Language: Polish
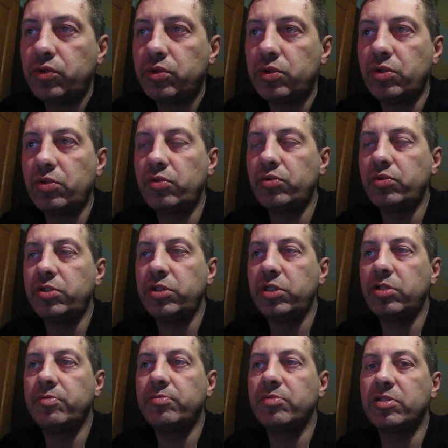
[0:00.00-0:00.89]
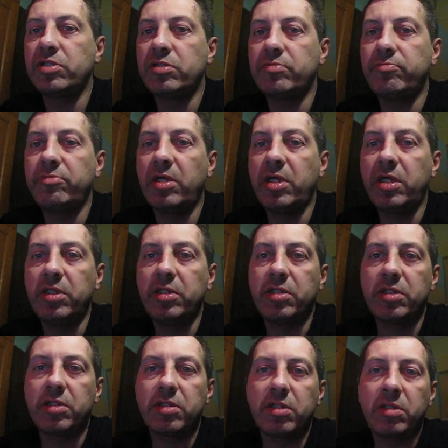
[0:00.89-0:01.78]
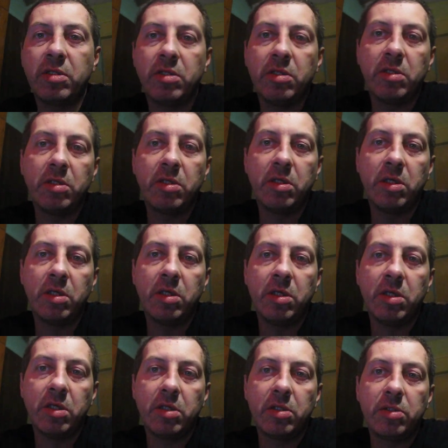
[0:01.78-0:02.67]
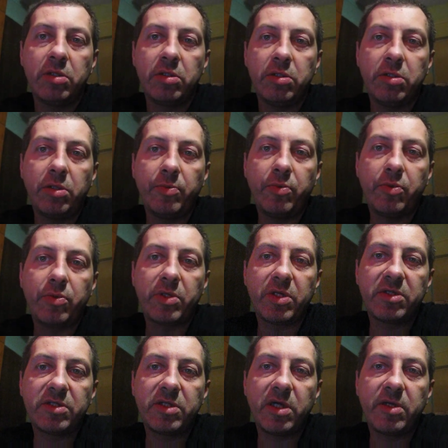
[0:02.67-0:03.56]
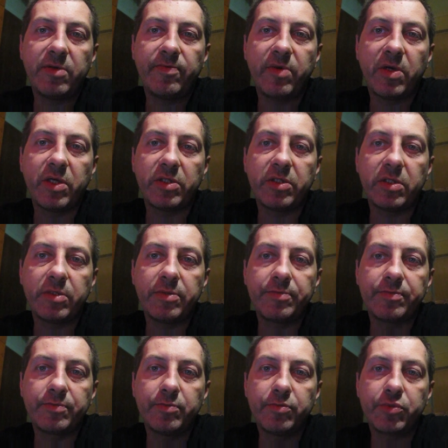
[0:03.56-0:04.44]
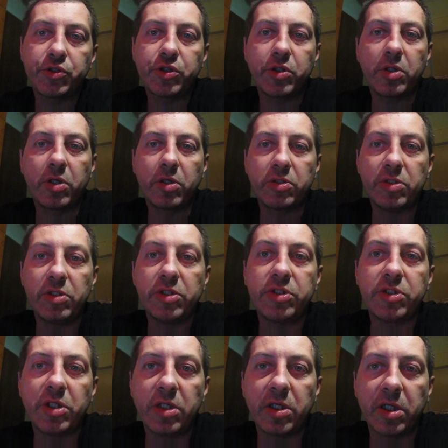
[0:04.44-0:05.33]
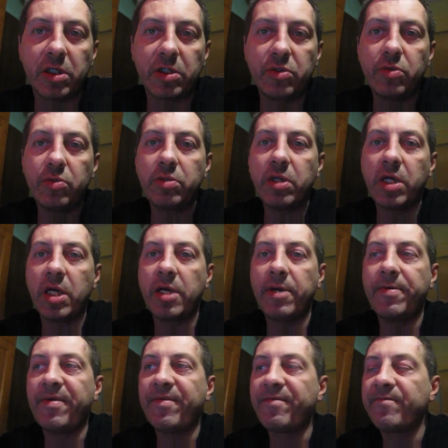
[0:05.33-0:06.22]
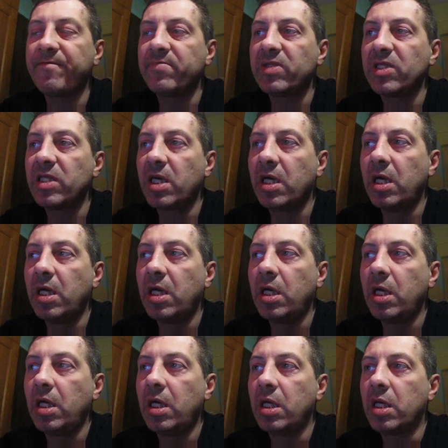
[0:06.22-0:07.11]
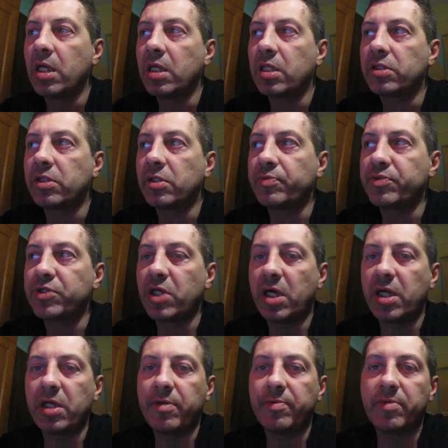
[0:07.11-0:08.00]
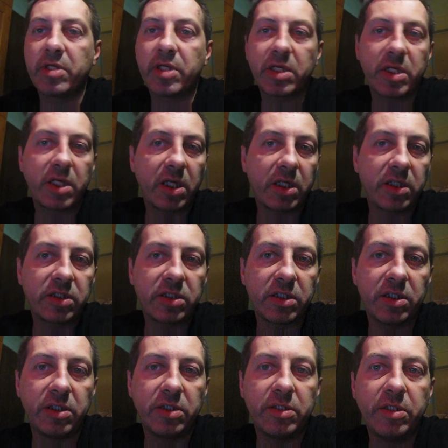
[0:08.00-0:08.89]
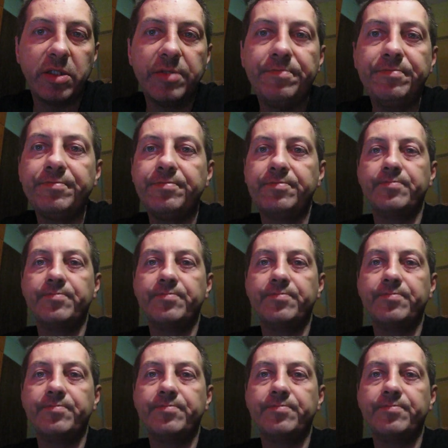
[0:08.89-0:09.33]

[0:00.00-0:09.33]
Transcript: Drugim z miejsc to był rezerwat przyrody Licia Góra z obszarem rekreacyjnym.